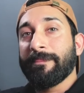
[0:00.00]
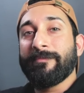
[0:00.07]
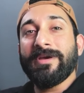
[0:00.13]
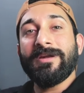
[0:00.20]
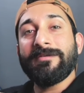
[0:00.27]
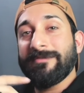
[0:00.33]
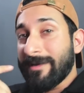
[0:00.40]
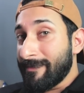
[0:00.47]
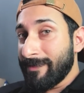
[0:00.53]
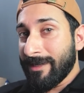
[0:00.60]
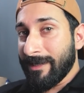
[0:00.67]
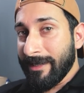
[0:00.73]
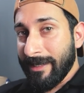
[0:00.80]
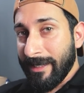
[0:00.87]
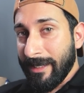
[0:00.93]
मेरा वाइबेयर
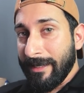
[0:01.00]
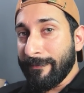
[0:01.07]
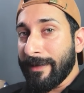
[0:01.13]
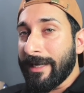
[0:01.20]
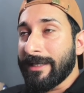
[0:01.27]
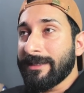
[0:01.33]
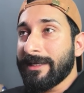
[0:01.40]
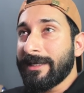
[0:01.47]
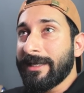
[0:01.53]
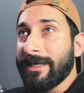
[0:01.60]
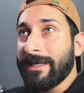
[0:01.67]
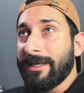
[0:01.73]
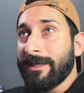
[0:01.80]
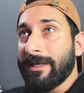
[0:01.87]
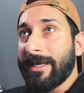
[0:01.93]
लेने का ही प्लान था
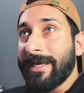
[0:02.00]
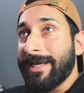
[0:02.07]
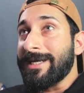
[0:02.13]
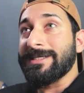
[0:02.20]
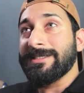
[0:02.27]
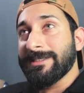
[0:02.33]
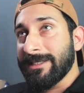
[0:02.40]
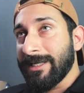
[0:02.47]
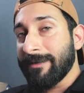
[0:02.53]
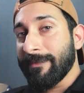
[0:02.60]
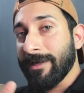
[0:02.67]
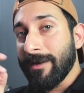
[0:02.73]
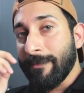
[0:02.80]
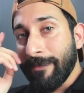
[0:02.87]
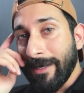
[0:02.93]
लेकिन एक कजन ने
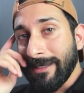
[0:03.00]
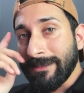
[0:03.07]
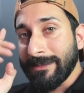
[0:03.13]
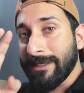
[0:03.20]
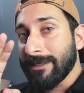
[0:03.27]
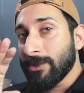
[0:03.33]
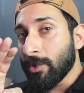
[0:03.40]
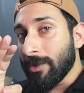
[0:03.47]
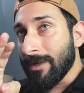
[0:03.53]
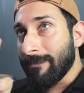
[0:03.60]
मेरा माइंड थोड़ा